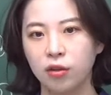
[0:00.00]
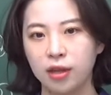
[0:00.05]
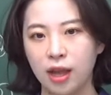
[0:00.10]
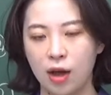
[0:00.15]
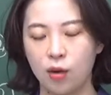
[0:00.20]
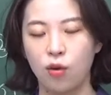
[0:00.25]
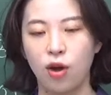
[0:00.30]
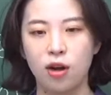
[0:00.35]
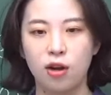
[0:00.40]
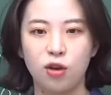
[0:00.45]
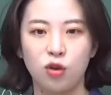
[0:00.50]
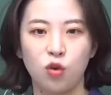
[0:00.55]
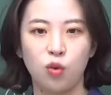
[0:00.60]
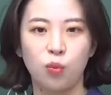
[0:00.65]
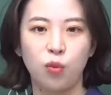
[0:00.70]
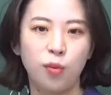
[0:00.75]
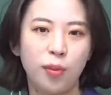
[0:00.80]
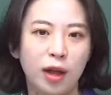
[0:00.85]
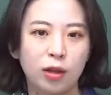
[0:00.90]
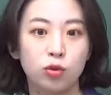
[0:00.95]
나 관리로
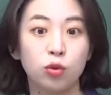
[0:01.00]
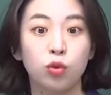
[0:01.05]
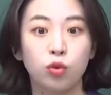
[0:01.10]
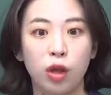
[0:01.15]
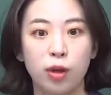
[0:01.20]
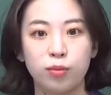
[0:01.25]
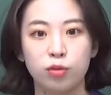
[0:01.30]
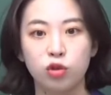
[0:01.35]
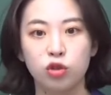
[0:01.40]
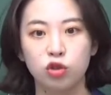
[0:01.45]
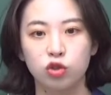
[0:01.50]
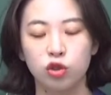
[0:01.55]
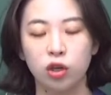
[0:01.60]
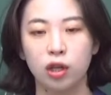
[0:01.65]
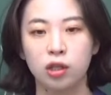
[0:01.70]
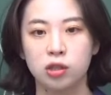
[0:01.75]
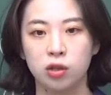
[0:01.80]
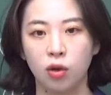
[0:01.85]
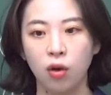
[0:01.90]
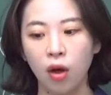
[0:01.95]
뽑아줘. 뇌물을
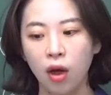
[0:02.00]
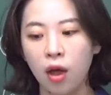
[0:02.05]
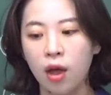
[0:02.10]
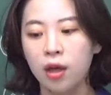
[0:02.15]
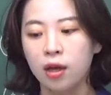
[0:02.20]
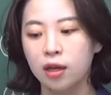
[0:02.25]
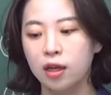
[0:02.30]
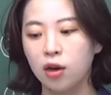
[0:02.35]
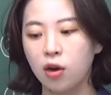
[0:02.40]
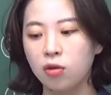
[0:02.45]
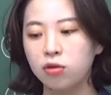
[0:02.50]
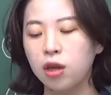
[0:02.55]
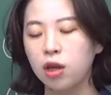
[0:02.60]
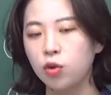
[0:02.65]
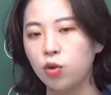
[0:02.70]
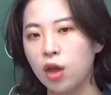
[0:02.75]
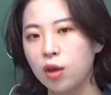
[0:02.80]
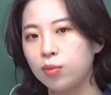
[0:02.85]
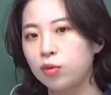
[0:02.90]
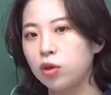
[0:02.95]
주겠죠. 그렇게
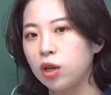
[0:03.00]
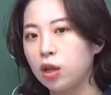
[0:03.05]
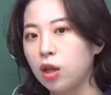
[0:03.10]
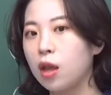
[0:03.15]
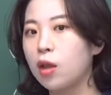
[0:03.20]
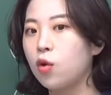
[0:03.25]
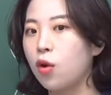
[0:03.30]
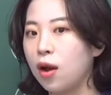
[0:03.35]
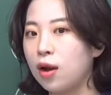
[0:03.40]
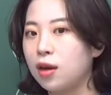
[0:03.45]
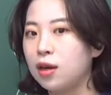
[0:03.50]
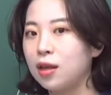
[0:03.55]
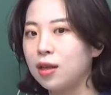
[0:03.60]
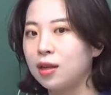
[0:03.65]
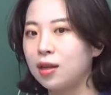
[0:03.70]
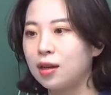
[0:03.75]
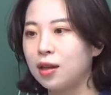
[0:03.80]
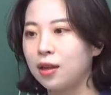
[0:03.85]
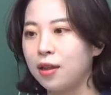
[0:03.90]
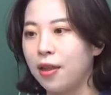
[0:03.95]
뇌물이 된
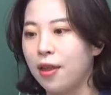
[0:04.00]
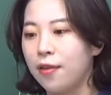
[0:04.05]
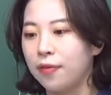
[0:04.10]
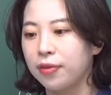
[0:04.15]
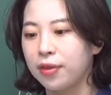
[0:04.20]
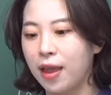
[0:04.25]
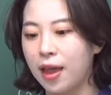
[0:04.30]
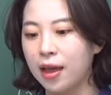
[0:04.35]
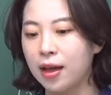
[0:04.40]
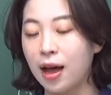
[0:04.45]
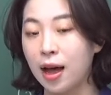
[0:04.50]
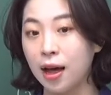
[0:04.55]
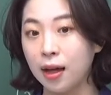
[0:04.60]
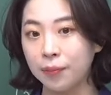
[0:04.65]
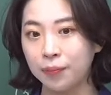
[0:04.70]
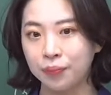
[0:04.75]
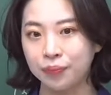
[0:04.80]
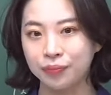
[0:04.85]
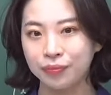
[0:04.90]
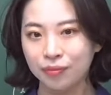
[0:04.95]
관리들은 내가
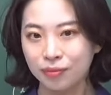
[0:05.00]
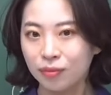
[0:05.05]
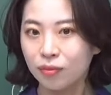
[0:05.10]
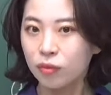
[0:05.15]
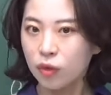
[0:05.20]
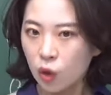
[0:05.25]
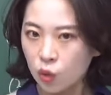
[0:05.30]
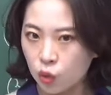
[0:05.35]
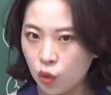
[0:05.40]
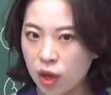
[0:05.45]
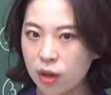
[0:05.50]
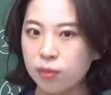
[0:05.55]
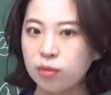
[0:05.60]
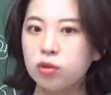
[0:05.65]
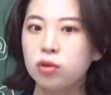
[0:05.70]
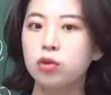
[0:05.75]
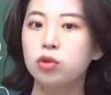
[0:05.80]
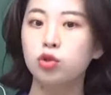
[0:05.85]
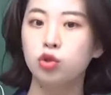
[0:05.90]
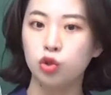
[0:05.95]

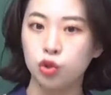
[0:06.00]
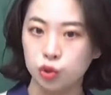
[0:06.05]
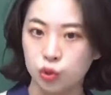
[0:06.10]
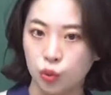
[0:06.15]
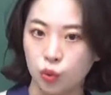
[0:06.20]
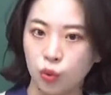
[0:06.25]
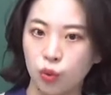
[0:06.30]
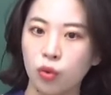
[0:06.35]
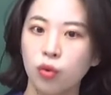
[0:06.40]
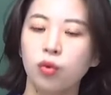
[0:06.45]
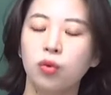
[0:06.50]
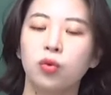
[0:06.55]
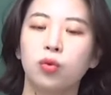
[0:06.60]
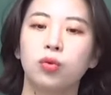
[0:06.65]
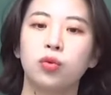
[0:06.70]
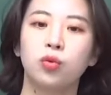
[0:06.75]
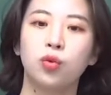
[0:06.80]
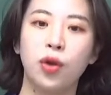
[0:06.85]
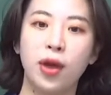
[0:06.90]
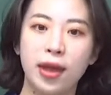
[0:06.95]
뇌물을 주고
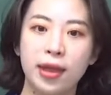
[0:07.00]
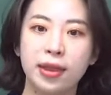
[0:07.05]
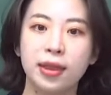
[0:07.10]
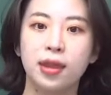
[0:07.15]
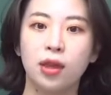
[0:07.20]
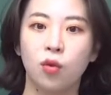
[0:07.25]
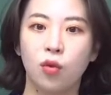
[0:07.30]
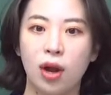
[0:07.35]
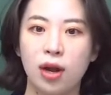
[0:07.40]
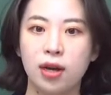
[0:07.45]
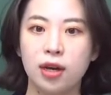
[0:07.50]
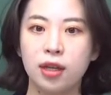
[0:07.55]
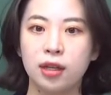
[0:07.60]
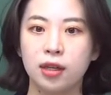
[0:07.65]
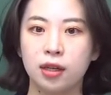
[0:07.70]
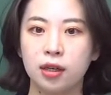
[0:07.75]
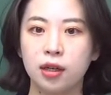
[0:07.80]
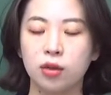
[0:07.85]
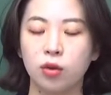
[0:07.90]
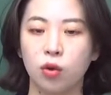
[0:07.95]
된
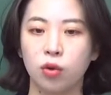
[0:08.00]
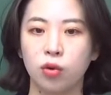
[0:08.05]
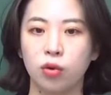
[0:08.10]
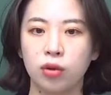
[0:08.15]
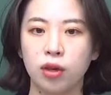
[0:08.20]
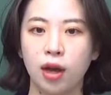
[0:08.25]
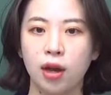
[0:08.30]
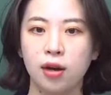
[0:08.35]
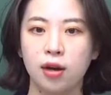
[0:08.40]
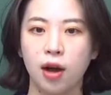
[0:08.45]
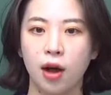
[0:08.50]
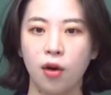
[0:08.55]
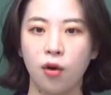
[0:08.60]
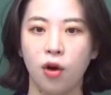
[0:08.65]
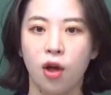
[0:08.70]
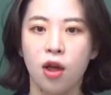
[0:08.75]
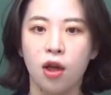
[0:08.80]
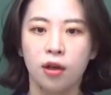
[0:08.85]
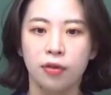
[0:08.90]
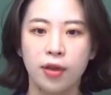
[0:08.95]
관리들은 어떻게 할까요?
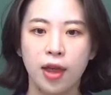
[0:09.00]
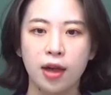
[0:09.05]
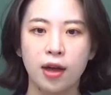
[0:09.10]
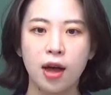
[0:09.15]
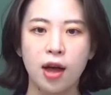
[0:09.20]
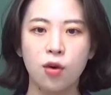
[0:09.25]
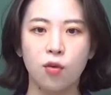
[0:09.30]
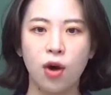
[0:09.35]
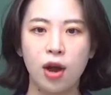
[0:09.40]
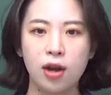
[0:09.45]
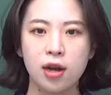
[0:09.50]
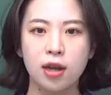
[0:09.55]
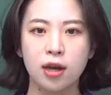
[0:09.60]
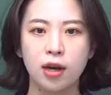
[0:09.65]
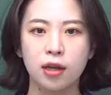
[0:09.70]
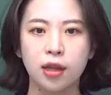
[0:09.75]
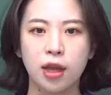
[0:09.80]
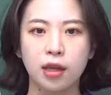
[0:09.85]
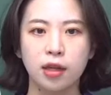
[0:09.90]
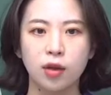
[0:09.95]
내가
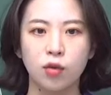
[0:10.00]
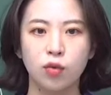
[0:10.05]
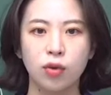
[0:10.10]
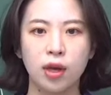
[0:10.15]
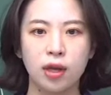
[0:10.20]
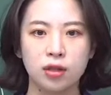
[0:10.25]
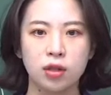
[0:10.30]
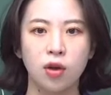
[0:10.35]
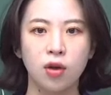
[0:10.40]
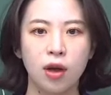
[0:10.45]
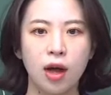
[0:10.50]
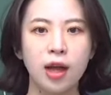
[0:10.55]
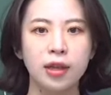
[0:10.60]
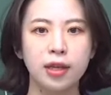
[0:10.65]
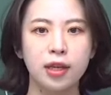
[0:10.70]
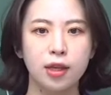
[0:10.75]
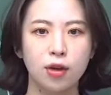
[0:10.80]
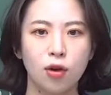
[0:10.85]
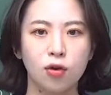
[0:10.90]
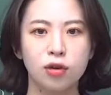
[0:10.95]
관리가 되기 위해서 한
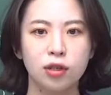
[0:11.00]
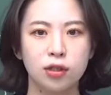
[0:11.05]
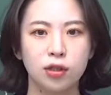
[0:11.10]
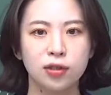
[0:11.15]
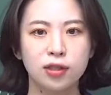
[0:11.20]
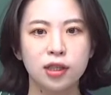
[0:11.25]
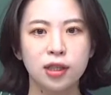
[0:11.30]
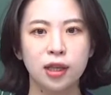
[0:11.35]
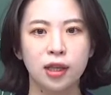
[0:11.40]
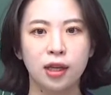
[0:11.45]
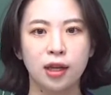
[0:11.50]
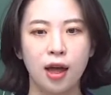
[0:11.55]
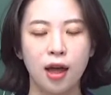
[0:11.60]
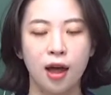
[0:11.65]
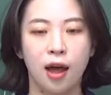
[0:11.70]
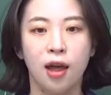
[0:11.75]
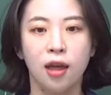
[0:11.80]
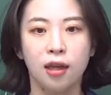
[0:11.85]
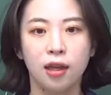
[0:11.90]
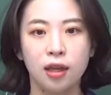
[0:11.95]
1억을 썼으니까
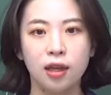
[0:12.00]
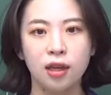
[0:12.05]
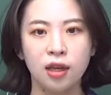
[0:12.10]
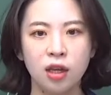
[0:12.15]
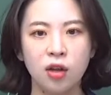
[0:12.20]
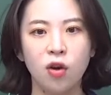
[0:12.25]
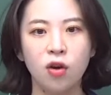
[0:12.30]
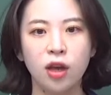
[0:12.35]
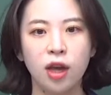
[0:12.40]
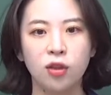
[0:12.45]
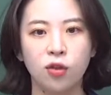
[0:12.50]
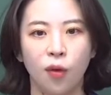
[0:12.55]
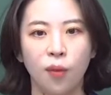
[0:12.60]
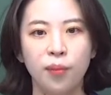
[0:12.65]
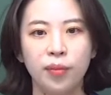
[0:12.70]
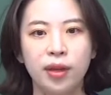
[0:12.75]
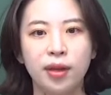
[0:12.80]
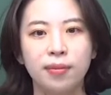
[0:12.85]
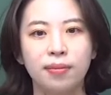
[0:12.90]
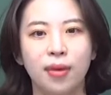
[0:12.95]
이 1억이
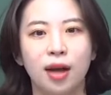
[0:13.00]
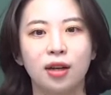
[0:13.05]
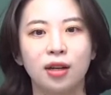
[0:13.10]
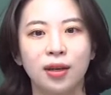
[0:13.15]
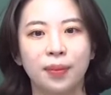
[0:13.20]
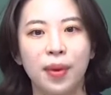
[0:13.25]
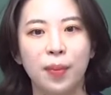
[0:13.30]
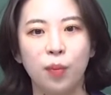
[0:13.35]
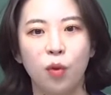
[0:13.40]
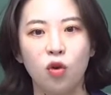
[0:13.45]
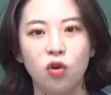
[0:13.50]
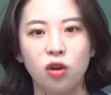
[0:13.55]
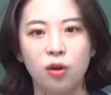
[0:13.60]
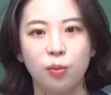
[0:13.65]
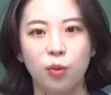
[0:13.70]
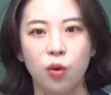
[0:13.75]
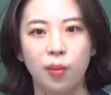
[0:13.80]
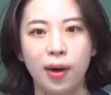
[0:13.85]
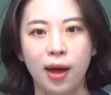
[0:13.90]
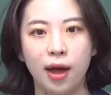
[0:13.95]
넘는 만큼의 뽕을
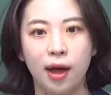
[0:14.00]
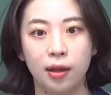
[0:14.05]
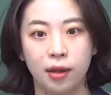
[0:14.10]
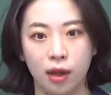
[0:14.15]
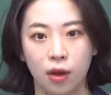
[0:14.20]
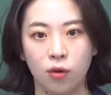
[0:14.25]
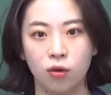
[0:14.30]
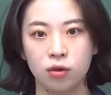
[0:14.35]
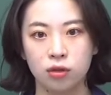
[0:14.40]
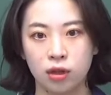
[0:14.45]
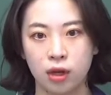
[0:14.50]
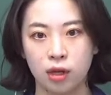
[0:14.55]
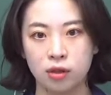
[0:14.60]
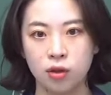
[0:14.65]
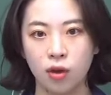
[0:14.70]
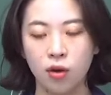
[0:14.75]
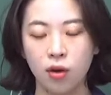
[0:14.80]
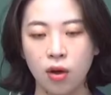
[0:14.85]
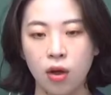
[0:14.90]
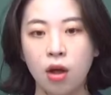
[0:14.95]
뽑아야 돼요.
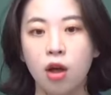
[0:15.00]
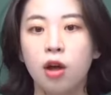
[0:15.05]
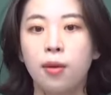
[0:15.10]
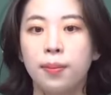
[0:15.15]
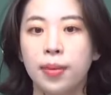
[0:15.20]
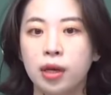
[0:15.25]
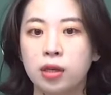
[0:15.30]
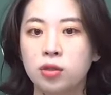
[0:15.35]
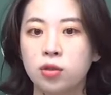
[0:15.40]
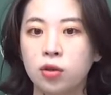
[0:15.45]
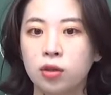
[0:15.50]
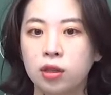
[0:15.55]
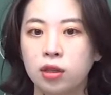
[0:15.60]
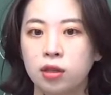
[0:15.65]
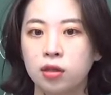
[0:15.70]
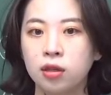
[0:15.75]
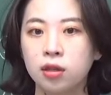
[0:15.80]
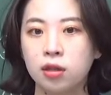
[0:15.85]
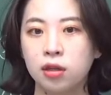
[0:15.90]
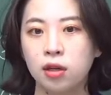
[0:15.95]
그래서
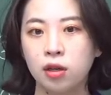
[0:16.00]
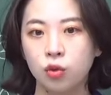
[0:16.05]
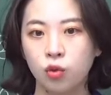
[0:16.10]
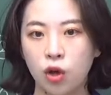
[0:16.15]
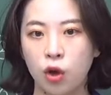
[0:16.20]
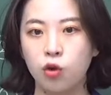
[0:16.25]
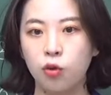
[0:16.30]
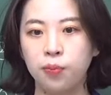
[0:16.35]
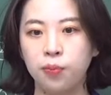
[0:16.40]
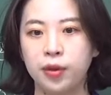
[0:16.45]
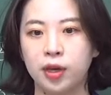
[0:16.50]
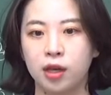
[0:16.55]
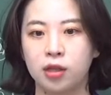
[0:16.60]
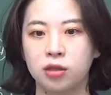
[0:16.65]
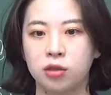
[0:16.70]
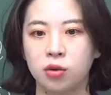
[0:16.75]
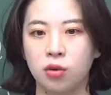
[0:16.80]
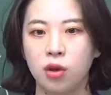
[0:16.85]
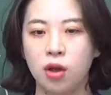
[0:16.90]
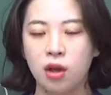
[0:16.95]
백성들을
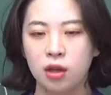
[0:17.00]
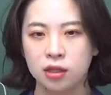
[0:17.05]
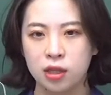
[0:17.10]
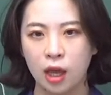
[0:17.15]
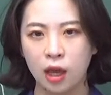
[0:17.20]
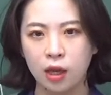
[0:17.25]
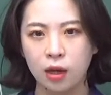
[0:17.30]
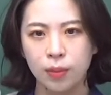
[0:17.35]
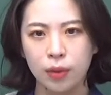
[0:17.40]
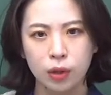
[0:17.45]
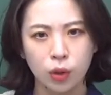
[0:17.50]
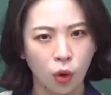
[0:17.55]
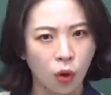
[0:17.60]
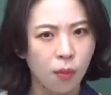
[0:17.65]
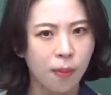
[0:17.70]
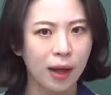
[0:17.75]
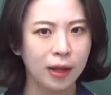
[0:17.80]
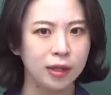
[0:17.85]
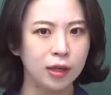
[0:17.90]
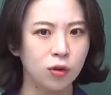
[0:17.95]
괴롭히겠죠. 세금을 더
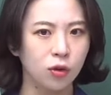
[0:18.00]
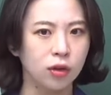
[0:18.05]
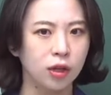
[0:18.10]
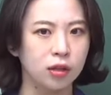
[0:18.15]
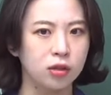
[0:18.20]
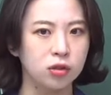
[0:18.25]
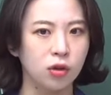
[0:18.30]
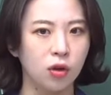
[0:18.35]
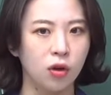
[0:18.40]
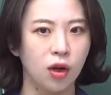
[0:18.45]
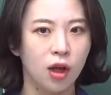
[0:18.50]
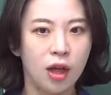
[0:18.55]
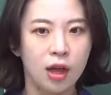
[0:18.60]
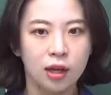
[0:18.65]
많이 걷겠죠.